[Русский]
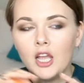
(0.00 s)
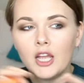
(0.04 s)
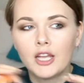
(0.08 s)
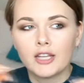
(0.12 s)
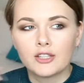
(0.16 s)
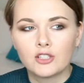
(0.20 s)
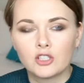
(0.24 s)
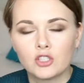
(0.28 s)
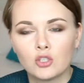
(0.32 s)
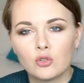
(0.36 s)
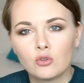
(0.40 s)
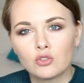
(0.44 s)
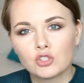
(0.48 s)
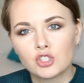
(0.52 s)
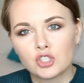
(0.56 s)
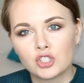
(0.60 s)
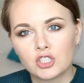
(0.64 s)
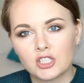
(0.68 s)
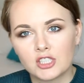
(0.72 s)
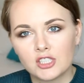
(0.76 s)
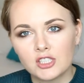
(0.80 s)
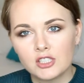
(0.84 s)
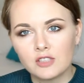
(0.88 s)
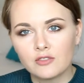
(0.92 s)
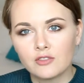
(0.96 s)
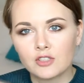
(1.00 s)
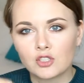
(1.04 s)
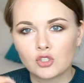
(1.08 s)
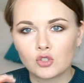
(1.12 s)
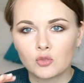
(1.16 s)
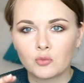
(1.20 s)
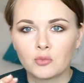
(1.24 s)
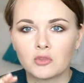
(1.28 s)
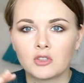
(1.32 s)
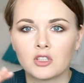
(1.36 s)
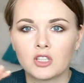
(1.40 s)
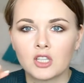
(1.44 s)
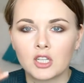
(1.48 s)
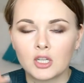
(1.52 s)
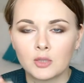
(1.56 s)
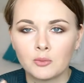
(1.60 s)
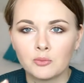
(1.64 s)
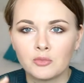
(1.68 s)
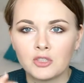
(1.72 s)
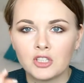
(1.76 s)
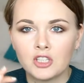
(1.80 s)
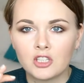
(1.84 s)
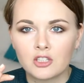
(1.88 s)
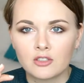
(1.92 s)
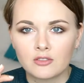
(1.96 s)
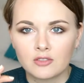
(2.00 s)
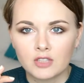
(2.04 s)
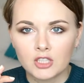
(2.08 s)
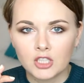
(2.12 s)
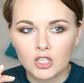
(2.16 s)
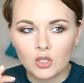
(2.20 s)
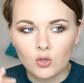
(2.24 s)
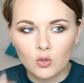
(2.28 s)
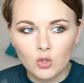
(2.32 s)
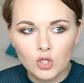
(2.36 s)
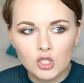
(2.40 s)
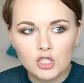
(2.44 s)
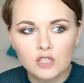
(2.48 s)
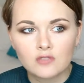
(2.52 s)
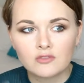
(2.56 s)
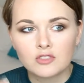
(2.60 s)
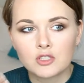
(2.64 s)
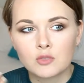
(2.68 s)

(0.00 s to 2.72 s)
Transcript: Это не очень красиво, особенно на комбинированной коже.